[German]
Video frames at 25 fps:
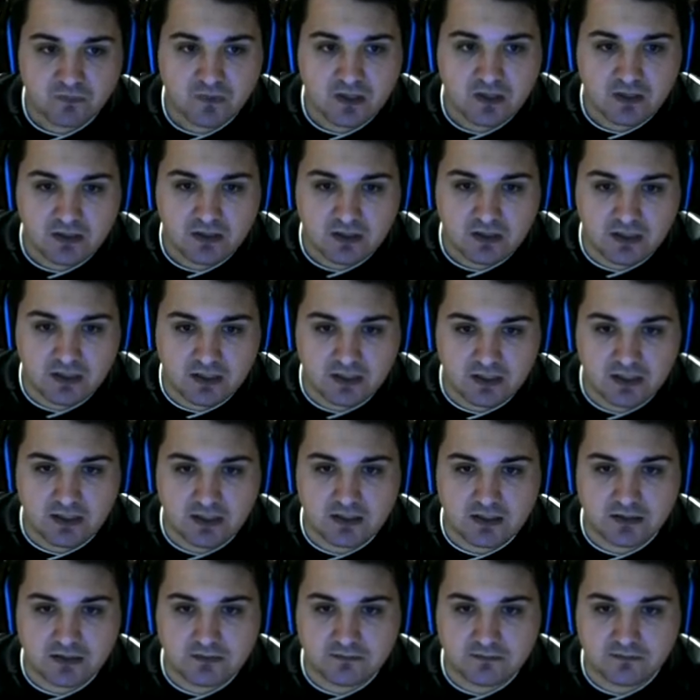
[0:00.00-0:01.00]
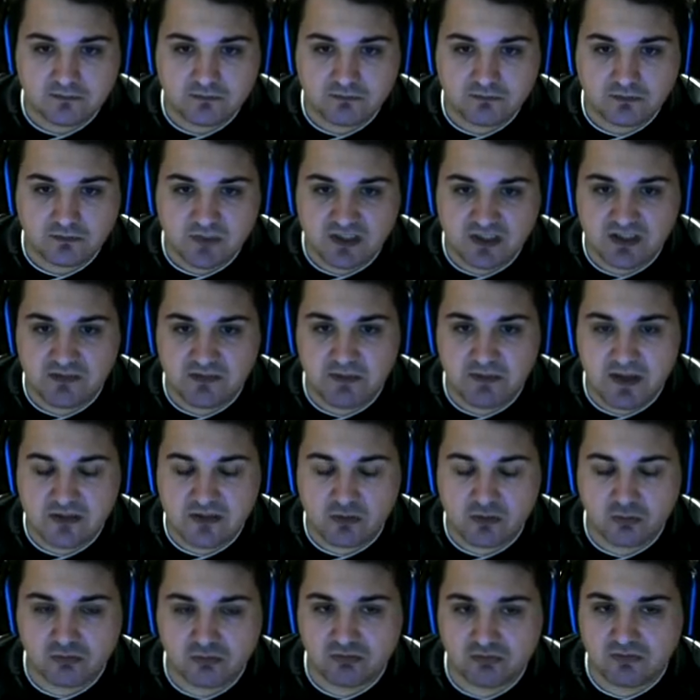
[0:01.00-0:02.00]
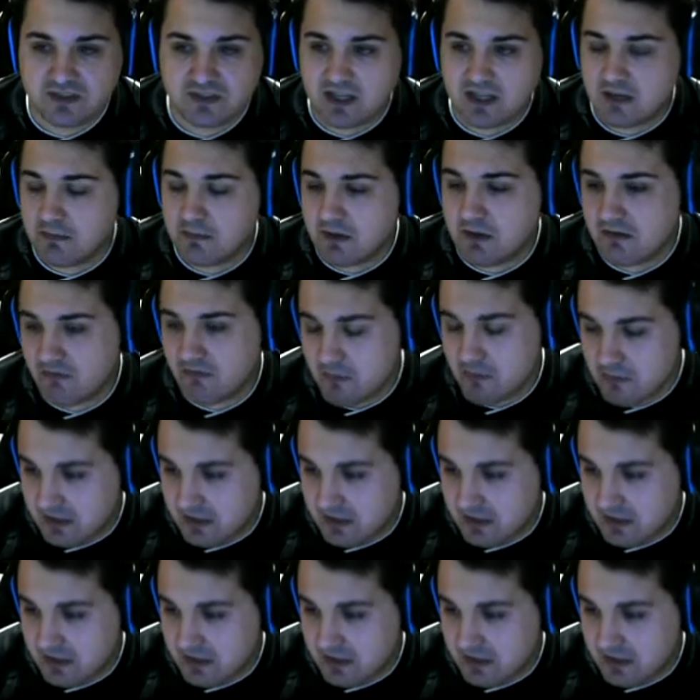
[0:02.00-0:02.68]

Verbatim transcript: Ähm, das ist mehr so, ich sag mal, wenn man jetzt